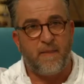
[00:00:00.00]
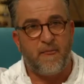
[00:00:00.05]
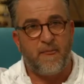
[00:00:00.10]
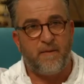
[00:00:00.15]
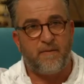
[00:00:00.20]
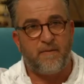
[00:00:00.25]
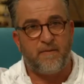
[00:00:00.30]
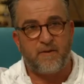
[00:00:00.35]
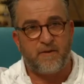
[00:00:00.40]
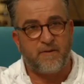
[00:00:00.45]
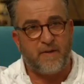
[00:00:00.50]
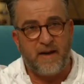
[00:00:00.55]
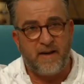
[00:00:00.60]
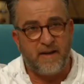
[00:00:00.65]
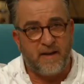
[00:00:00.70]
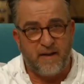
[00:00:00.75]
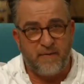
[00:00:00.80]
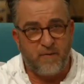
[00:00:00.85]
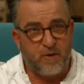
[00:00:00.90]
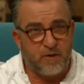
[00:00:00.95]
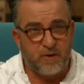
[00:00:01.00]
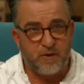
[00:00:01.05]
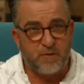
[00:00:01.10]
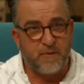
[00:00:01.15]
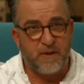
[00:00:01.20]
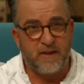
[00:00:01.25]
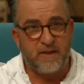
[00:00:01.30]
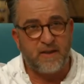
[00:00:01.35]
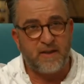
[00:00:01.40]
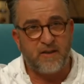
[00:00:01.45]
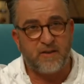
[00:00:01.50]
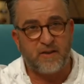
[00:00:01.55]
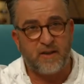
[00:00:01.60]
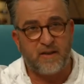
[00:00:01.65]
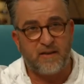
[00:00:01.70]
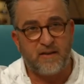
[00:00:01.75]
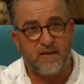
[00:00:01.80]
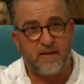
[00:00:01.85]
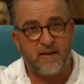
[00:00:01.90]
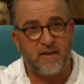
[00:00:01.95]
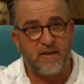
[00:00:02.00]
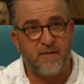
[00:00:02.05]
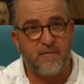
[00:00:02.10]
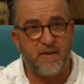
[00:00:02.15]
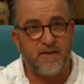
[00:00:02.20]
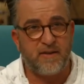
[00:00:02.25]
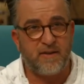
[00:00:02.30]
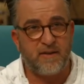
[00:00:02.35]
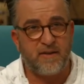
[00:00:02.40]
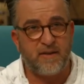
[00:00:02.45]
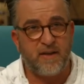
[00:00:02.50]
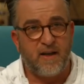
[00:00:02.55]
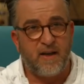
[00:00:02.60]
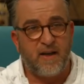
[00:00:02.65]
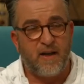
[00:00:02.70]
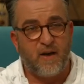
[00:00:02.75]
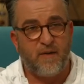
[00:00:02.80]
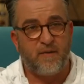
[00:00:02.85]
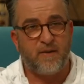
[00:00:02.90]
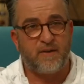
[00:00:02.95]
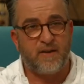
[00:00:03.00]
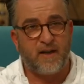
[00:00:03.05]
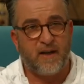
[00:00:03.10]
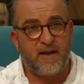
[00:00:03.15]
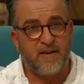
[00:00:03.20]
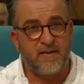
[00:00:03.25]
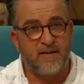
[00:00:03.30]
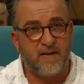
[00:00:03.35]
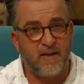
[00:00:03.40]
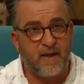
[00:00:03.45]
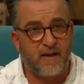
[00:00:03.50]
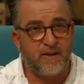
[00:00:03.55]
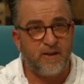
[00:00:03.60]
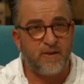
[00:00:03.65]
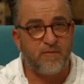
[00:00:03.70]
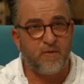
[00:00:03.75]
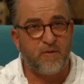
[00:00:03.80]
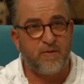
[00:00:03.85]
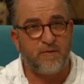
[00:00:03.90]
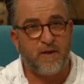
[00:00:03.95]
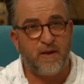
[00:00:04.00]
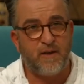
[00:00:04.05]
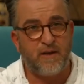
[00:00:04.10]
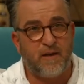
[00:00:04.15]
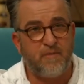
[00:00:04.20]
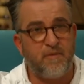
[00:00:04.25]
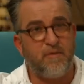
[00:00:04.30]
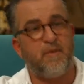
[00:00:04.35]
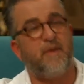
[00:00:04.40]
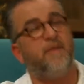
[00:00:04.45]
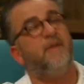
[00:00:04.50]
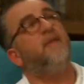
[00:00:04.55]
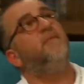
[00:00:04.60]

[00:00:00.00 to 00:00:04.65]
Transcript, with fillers: Und zwei, drei Wochen später stand ich regelmäßig auf der Terrasse nach diesem Unfall und habe immer in den